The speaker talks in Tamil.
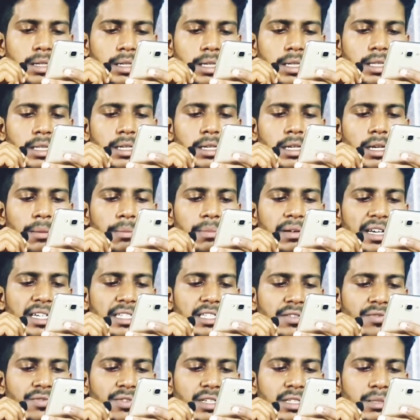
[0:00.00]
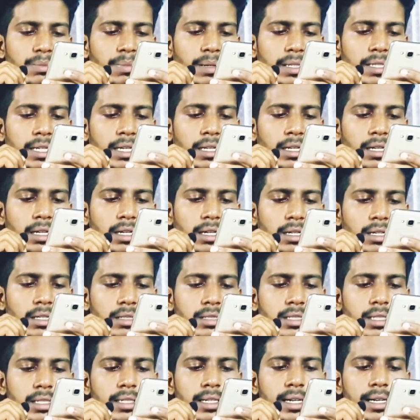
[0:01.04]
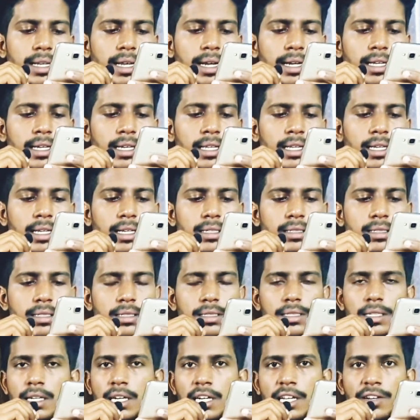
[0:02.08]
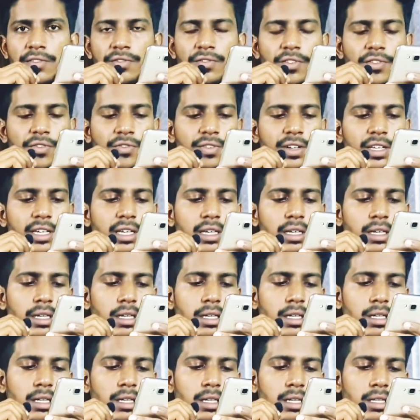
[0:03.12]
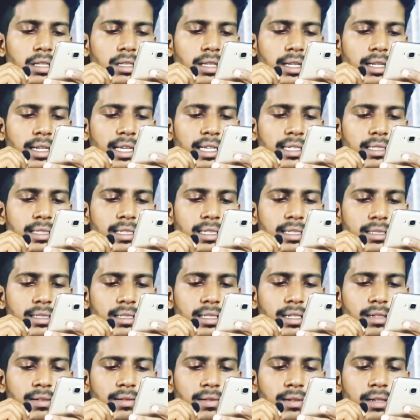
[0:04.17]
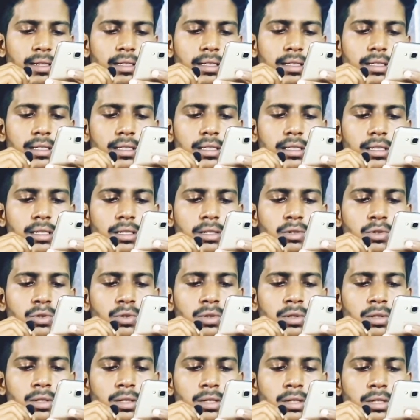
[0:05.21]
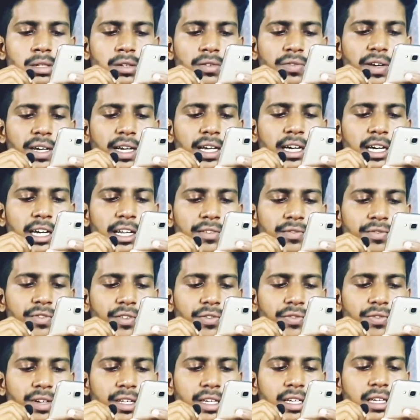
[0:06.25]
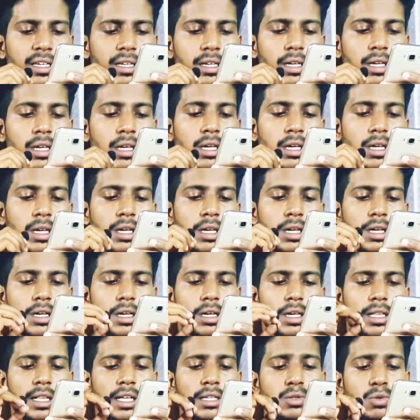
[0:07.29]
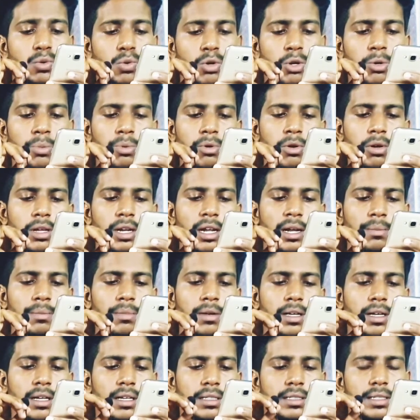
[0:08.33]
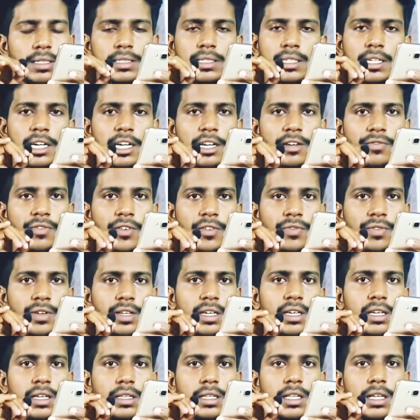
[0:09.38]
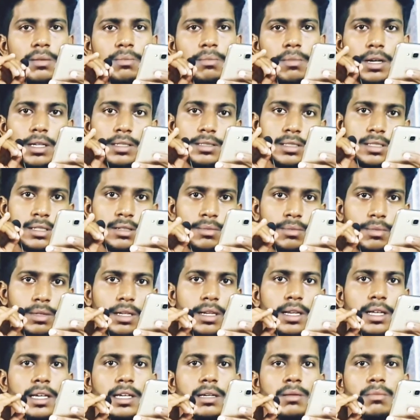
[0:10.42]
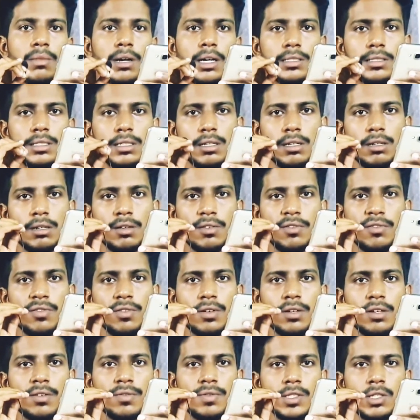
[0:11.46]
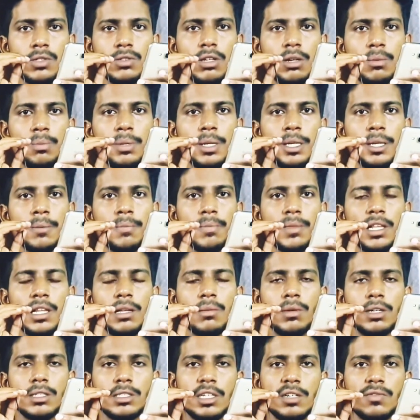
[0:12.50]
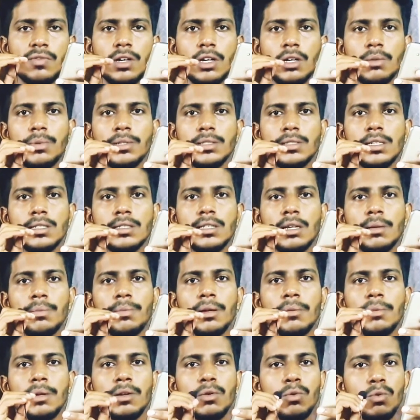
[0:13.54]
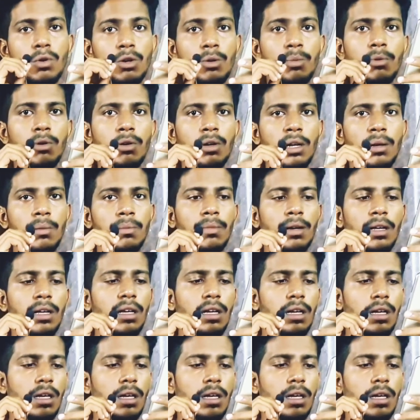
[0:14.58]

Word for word: இதுக்கு அப்ளிகேஷன் ஃபீஸ் பார்த்திங்கன்னா ஜென்ரல் கேட்டகரிக்கு சிக்ஸ் ஹண்ட்ரட் அண்ட் ஃபிஃப்டி தென் எஸ்சிஎஸ்டி அவங்களுக்கு ரூ ஃபைவ் ஹண்ட்ரட் அண்ட் ஃபிஃப்டி ஏதாச்சும் ஒரு ப்ரோக்ராம்னா சிக்ஸ் ஹண்ட்ரட் அண்ட் ஃபிஃப்டி தென் மாஸ்டர் லைக் மாஸ்டர் ஆஃப் ஃபிசியோதெரப்பி இல்லை மாஸ்டர் ஆஃப் ஆக்குபேஷனல் தெரப்பி அப்படின்னு ஒரு ப்ரோக்ராம்னா